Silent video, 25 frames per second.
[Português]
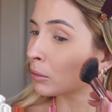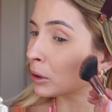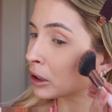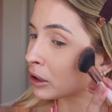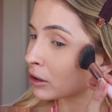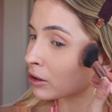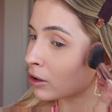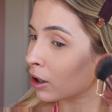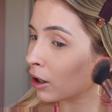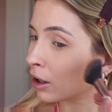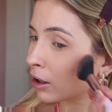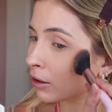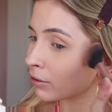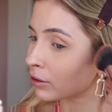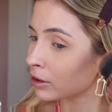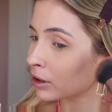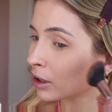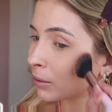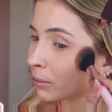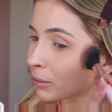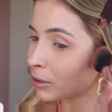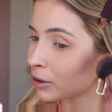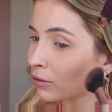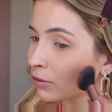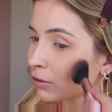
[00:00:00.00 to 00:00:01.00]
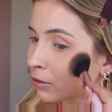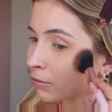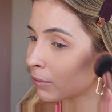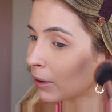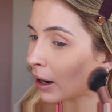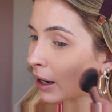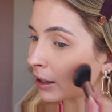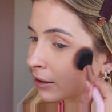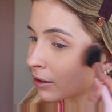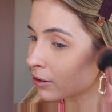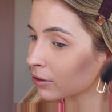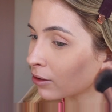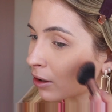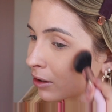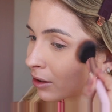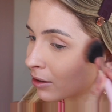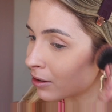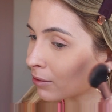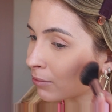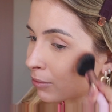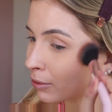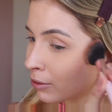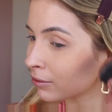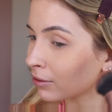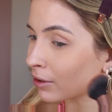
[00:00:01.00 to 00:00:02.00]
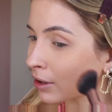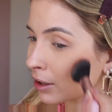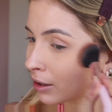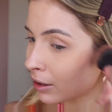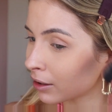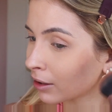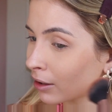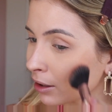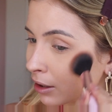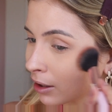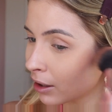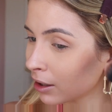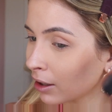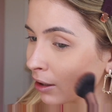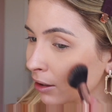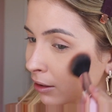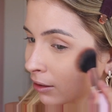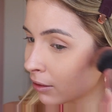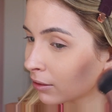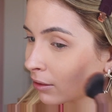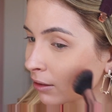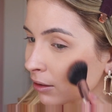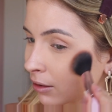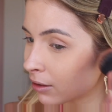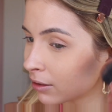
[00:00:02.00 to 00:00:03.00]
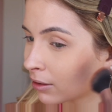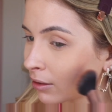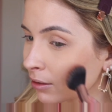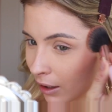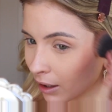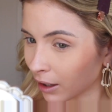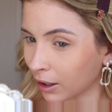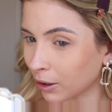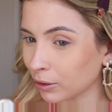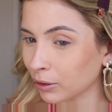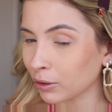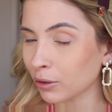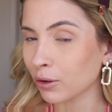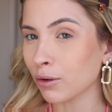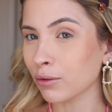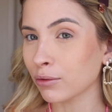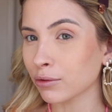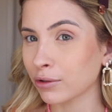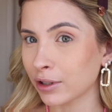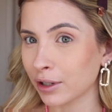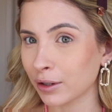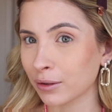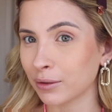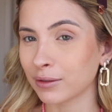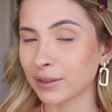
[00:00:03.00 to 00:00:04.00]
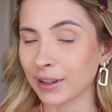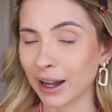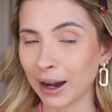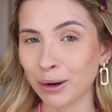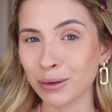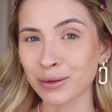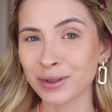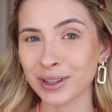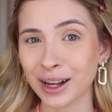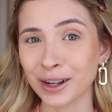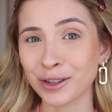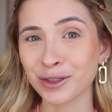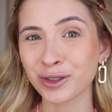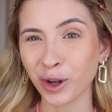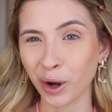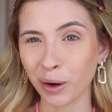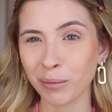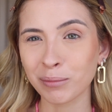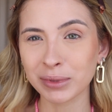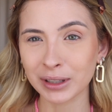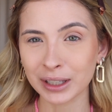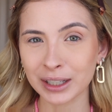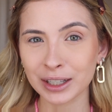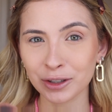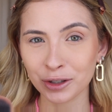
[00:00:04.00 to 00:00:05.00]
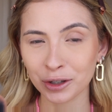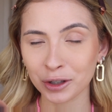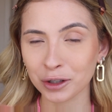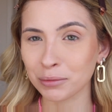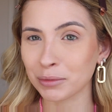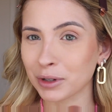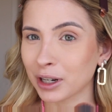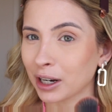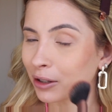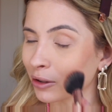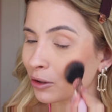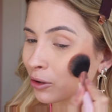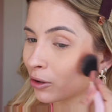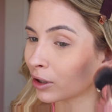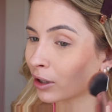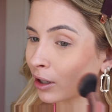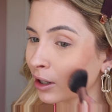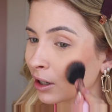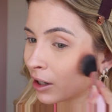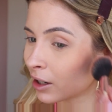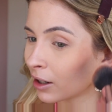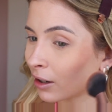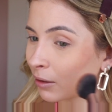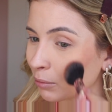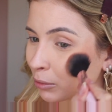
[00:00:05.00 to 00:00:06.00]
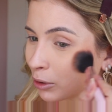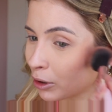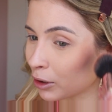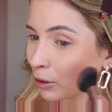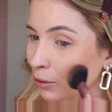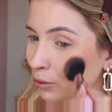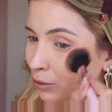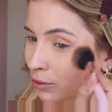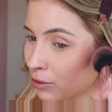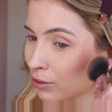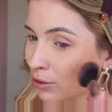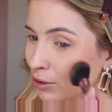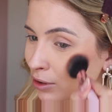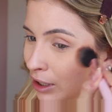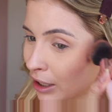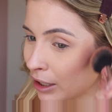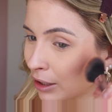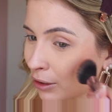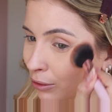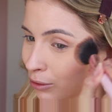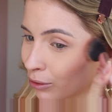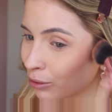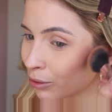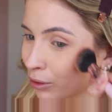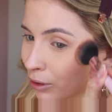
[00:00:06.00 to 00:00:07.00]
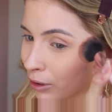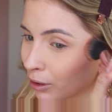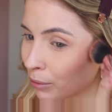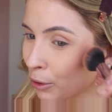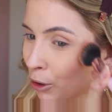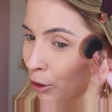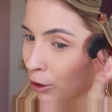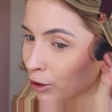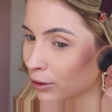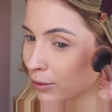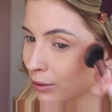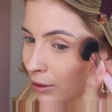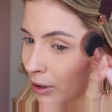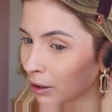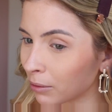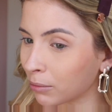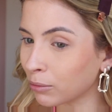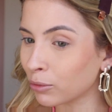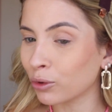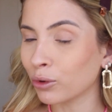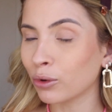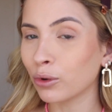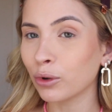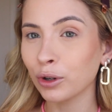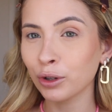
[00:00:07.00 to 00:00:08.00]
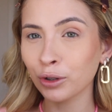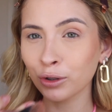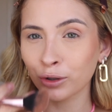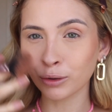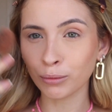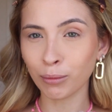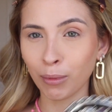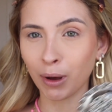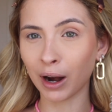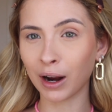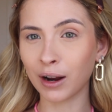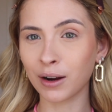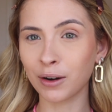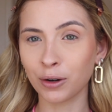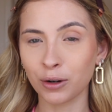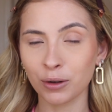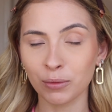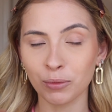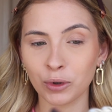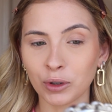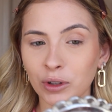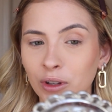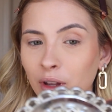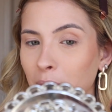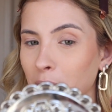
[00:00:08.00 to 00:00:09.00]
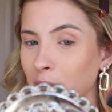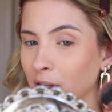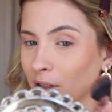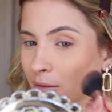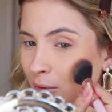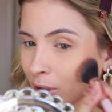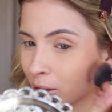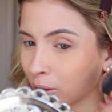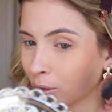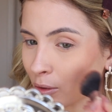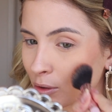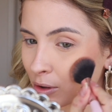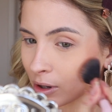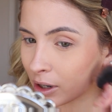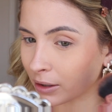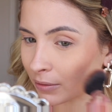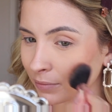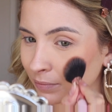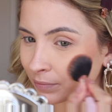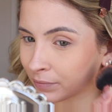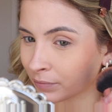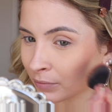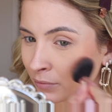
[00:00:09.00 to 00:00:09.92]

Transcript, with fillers: mas ó, vou dar uma esfumada só nesse bronzer aqui. Eu não consigo, tá, usar só blush iluminador, porque eu sinto que meu rosto fica muito branco, muito a mesma cor.